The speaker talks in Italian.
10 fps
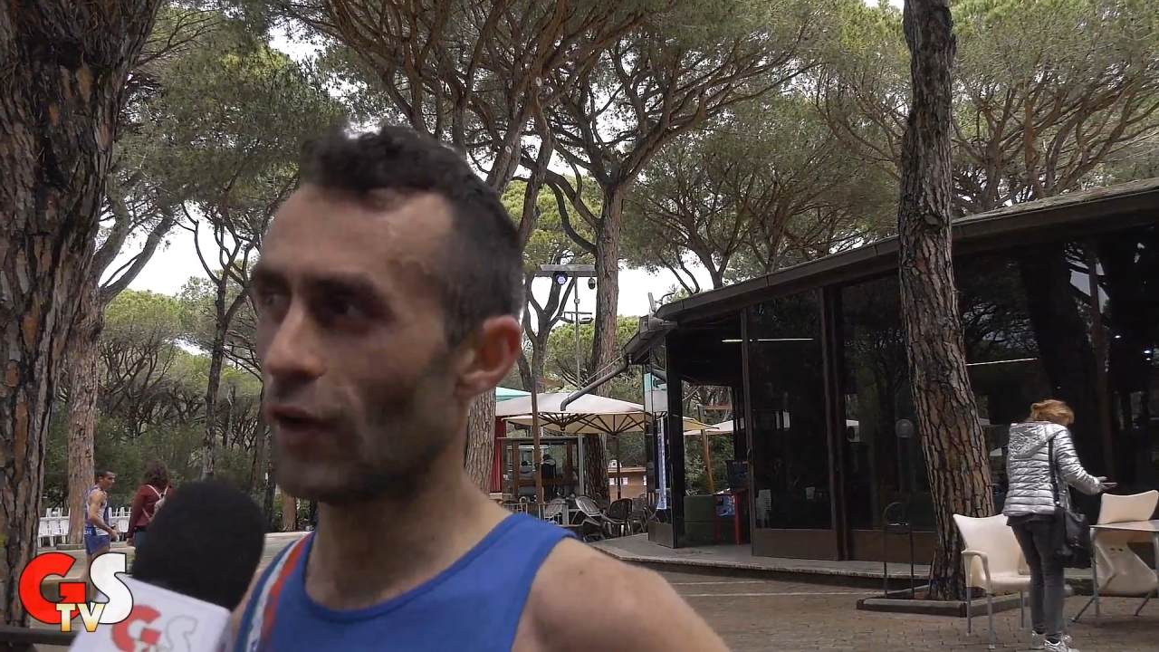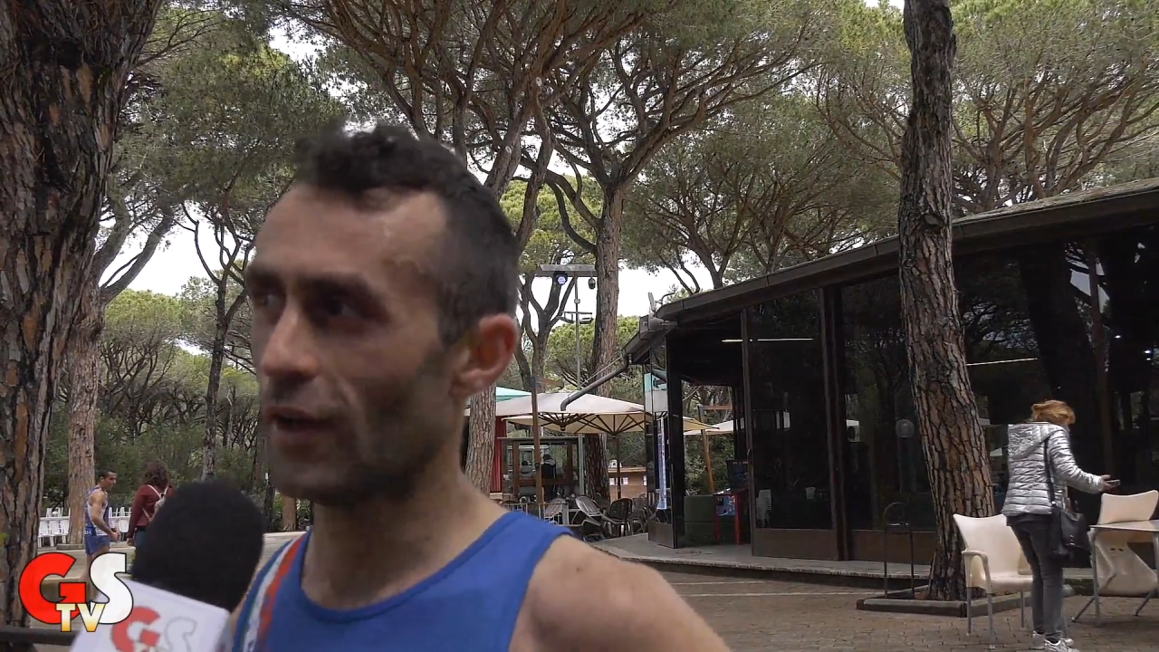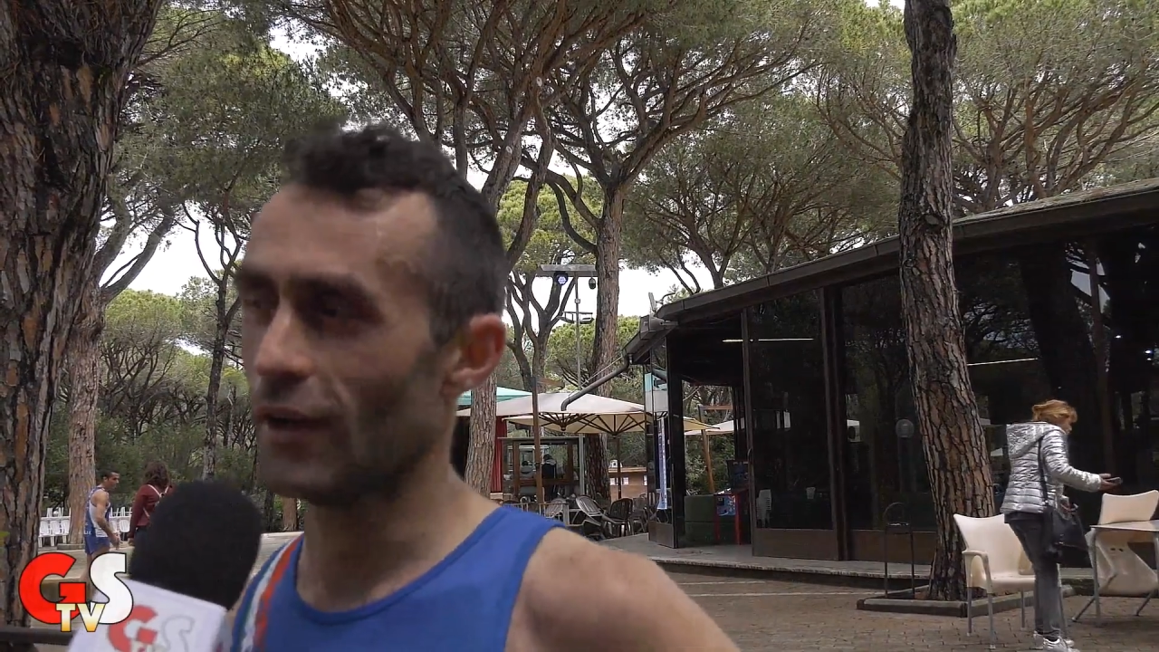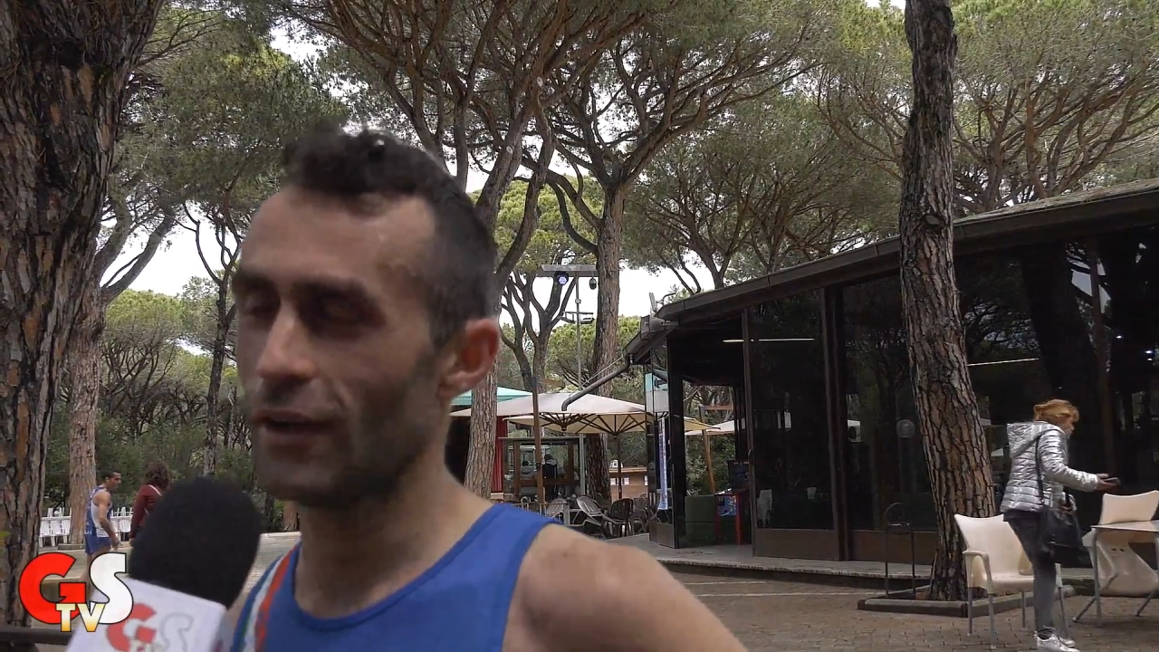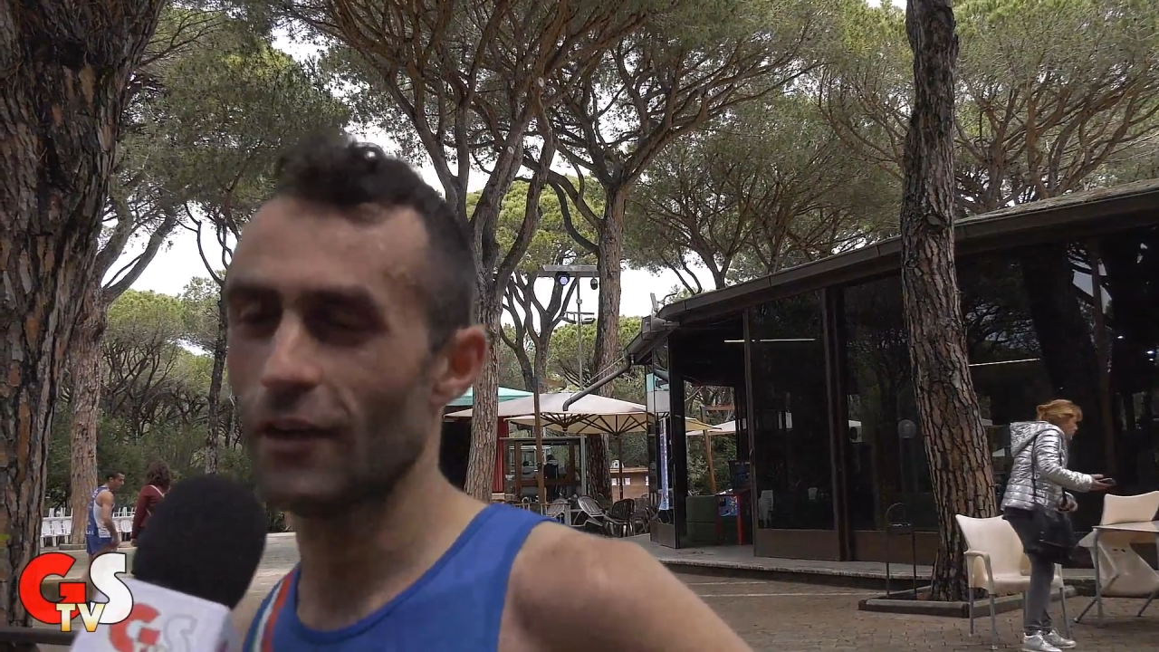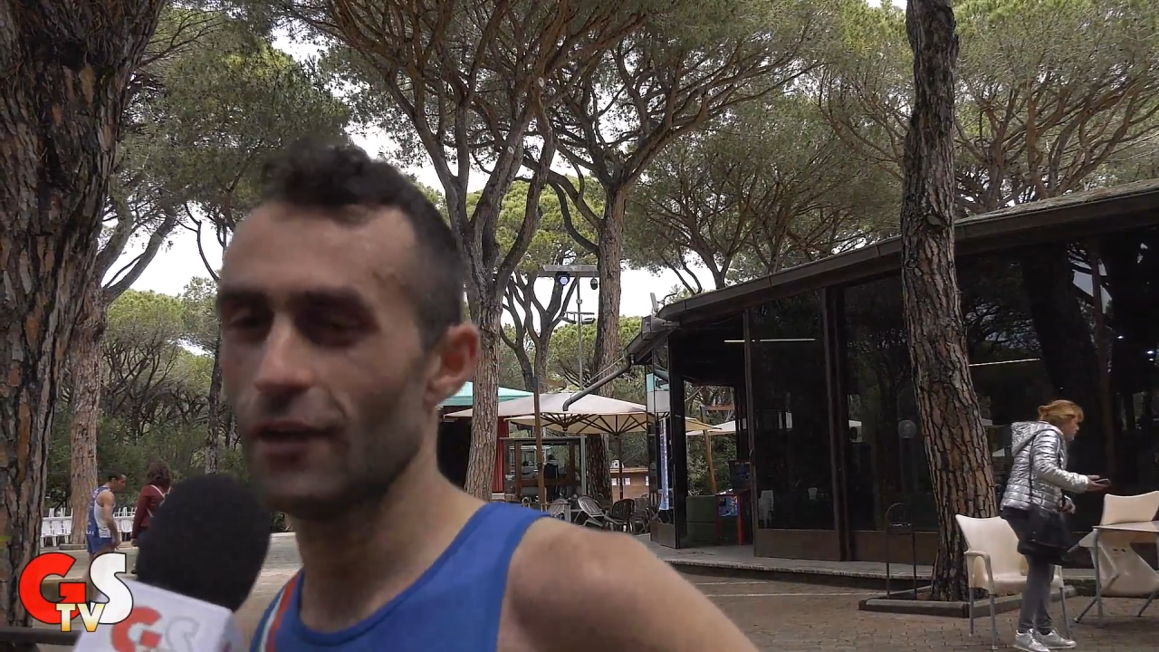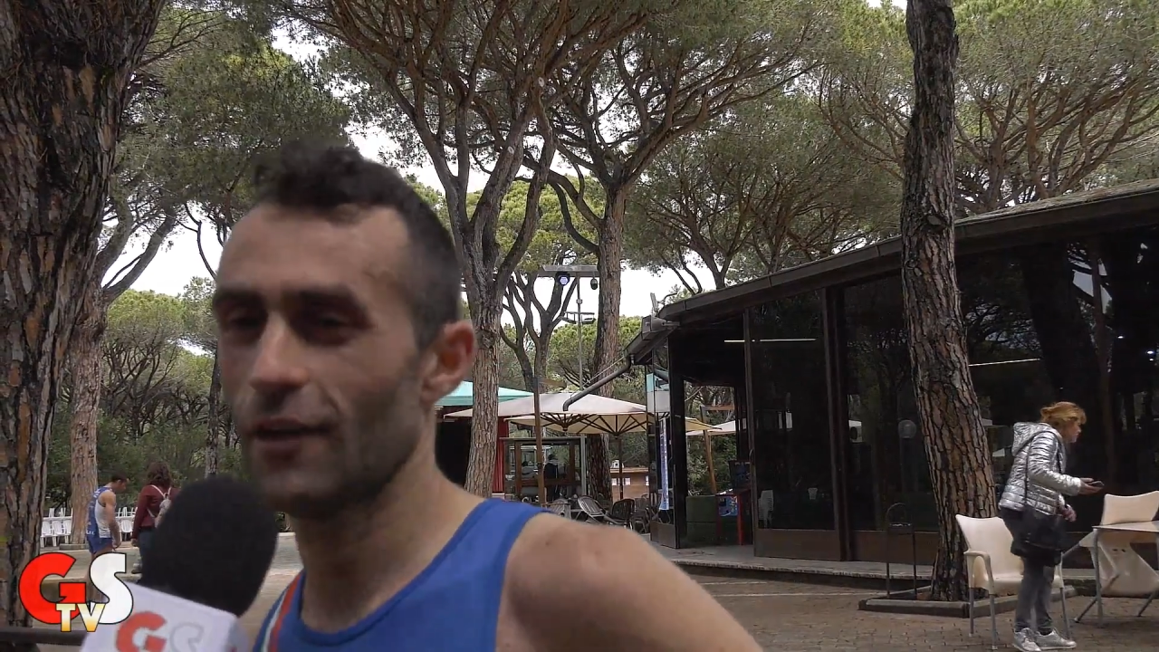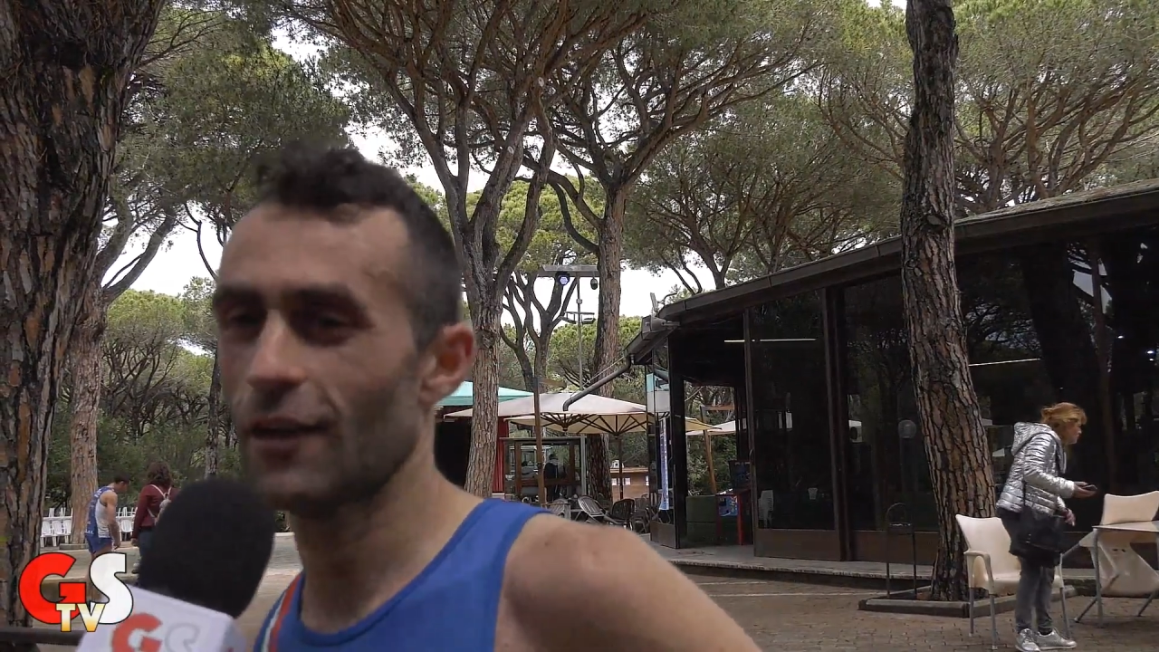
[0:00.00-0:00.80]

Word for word: è